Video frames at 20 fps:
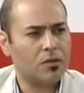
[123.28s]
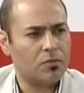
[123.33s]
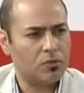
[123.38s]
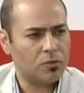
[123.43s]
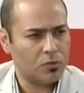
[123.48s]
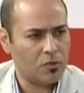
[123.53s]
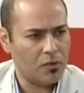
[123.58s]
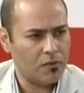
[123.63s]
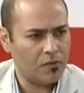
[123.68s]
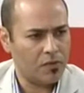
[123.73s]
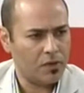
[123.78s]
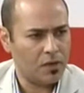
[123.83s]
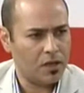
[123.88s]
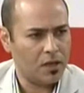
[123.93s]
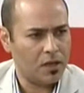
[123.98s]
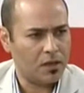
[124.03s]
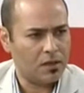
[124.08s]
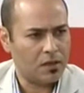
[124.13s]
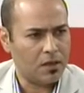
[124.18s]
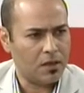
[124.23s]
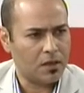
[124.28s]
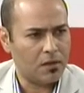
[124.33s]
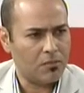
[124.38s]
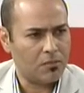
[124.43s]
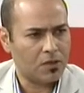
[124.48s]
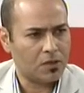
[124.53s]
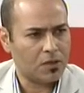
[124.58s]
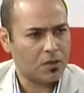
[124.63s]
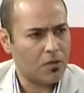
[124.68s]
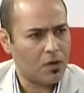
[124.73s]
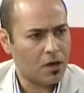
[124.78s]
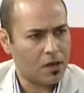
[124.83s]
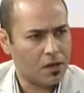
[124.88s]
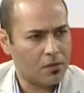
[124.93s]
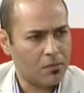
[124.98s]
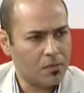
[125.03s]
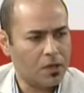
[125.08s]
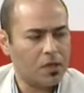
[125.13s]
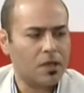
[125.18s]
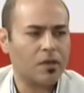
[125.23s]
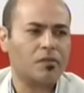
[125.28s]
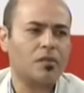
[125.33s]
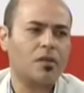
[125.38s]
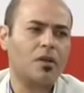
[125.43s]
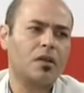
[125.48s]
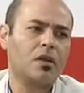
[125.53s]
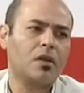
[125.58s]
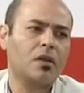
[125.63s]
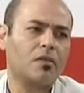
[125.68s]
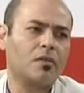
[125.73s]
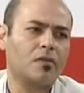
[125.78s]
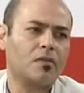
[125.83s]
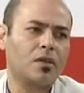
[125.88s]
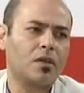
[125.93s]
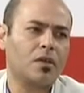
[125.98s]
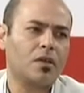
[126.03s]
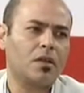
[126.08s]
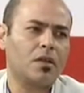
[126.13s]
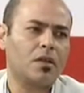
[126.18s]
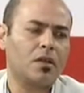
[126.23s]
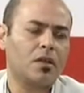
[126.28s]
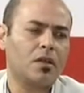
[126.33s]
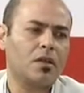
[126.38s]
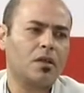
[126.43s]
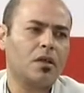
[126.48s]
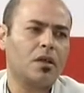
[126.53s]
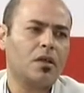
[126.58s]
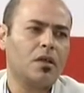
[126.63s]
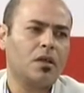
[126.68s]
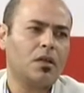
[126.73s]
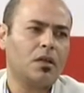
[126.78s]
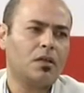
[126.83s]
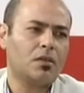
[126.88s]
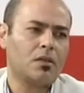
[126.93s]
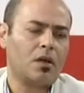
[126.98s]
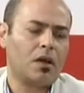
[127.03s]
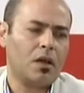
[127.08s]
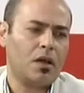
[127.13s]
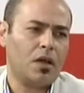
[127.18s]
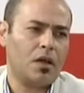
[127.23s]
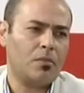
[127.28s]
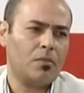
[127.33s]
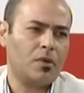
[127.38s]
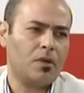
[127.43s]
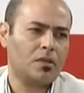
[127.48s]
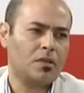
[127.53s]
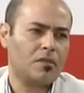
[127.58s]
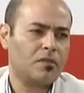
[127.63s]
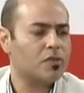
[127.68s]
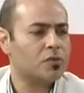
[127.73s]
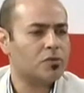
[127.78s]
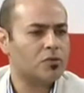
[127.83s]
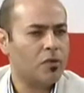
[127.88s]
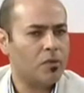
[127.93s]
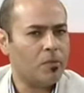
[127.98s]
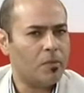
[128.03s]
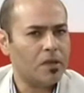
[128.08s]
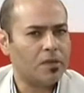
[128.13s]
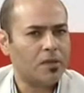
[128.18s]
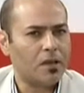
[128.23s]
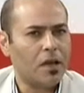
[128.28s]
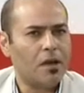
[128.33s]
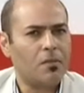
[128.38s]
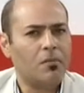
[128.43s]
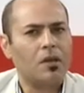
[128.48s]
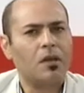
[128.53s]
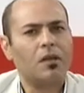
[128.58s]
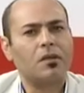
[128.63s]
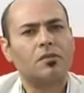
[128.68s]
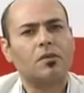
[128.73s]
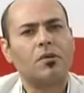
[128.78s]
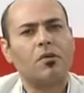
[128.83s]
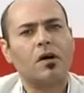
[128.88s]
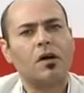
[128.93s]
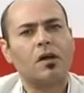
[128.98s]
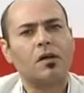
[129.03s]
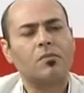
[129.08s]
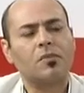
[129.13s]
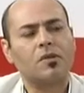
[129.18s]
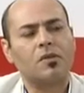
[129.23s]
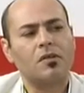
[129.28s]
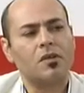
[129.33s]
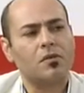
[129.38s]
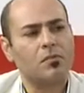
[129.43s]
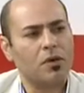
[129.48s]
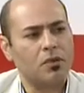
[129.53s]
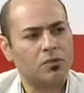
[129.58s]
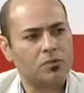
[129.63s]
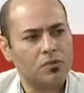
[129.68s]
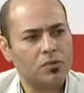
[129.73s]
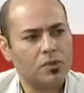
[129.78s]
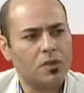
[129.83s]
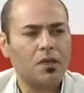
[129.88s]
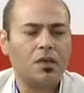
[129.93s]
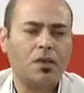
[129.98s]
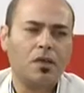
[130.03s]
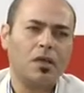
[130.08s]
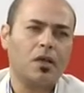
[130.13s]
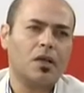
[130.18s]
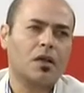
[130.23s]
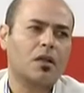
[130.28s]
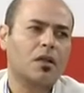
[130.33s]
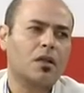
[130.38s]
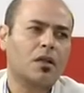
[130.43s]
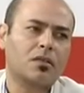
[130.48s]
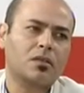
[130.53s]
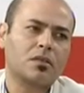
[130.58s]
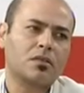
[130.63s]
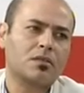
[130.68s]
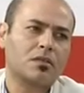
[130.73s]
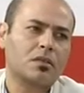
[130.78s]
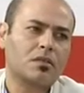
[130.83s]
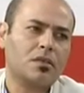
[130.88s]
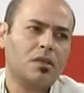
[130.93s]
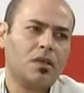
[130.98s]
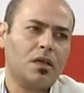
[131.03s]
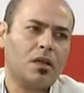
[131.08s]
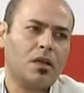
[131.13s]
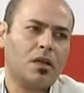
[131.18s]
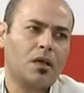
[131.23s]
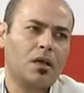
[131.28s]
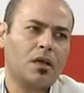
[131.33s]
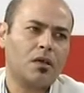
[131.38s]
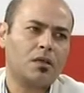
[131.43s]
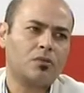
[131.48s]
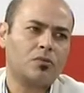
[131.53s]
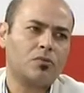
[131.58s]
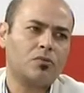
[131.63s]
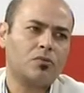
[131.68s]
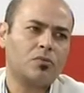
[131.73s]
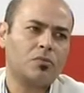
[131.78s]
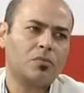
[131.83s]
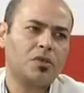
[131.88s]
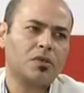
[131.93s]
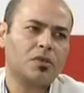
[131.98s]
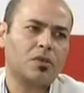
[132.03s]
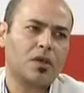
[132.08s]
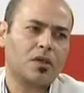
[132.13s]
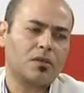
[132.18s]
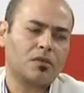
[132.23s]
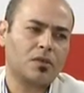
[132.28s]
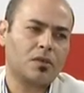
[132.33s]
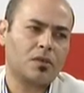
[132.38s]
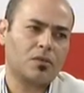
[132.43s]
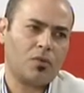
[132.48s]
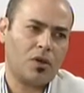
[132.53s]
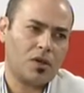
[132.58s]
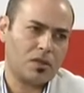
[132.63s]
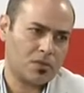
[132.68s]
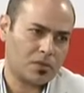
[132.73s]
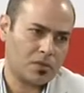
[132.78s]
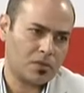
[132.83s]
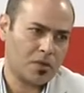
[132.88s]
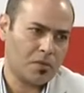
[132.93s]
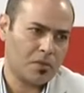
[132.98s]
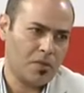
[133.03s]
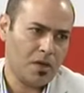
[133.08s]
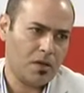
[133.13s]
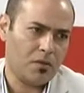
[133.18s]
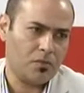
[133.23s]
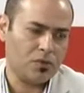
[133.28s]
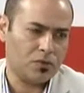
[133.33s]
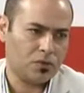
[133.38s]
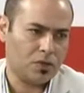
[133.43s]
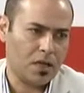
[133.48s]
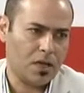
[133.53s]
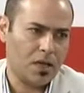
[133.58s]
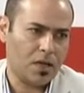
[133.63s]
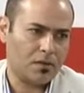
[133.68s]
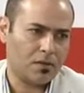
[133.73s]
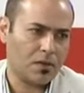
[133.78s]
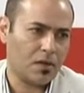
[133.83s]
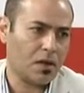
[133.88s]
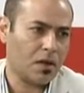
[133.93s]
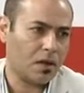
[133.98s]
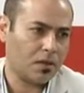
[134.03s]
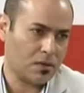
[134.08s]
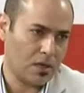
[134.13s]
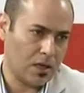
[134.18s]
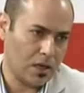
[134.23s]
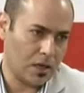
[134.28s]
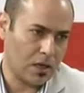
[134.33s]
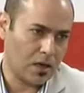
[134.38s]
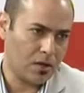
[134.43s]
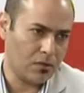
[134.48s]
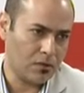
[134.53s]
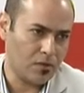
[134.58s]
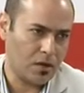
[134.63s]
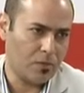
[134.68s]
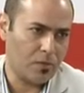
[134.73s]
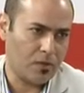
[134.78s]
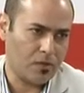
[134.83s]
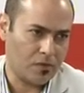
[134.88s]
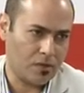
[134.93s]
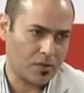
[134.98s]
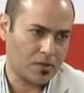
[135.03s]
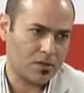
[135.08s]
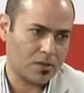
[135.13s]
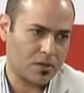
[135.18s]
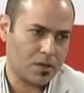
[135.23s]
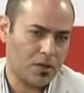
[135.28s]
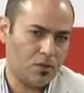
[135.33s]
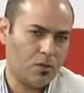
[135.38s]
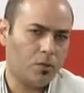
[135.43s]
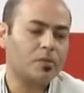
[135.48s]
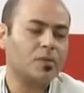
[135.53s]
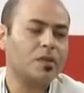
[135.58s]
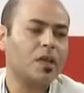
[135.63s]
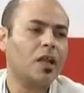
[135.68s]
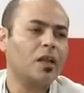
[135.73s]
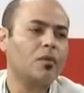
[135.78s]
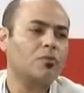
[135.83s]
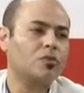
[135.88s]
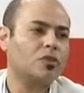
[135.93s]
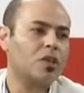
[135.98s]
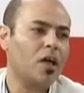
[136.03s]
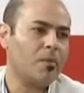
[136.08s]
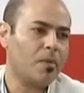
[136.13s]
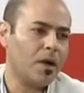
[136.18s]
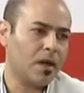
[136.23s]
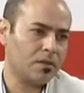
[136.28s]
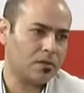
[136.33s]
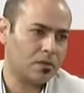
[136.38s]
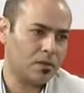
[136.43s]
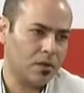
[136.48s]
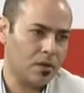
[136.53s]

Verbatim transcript: المتوفره لدى من طواقم عندنا في الـ في الإدارة العامة للتفتيش وحماية العمل طواقم كثير محدودة لا تستطيع أنها تقوم بتغطية وحصر جميع المنشآت الخاضعة لقانون العمل الفلسطيني وبالتالي متابعة